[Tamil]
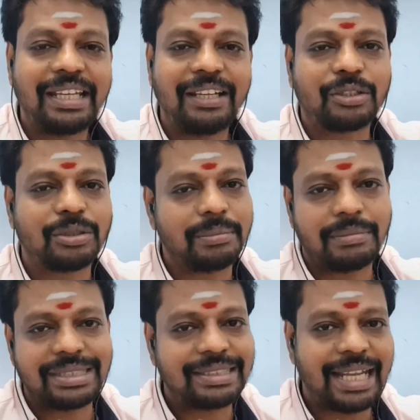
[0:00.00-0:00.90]
எடுக்கும்
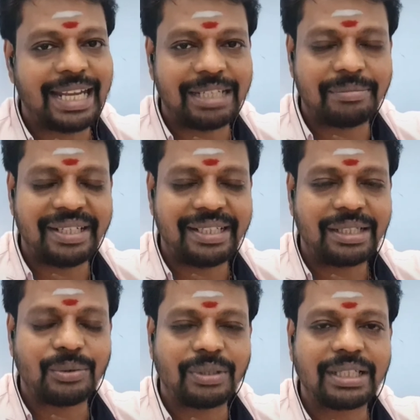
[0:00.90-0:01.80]
மஞ்சள்
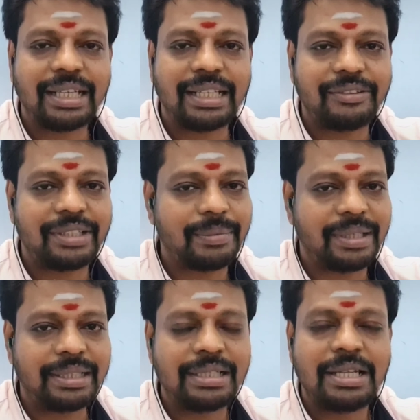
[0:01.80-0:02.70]
ஆன்டிபயோட்டிக் உங்களுக்கு எந்த
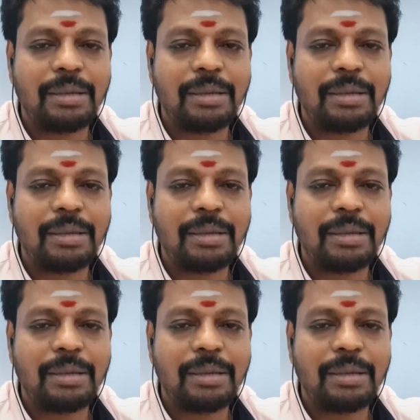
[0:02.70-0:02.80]
விதமான